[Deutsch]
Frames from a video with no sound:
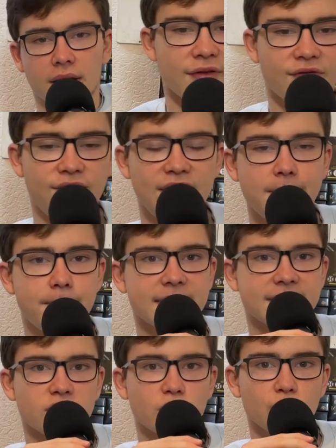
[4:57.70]
Wie
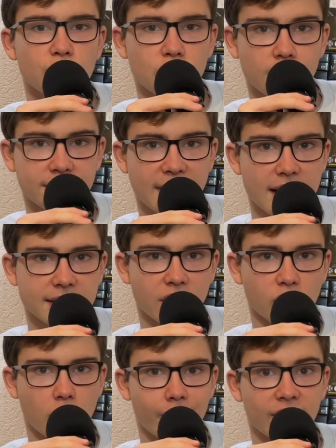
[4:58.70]
bist du zum Dart
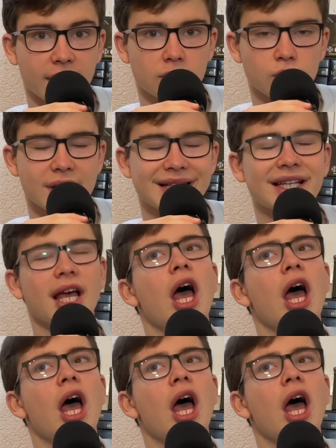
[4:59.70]
gekommen, fragt Lukas.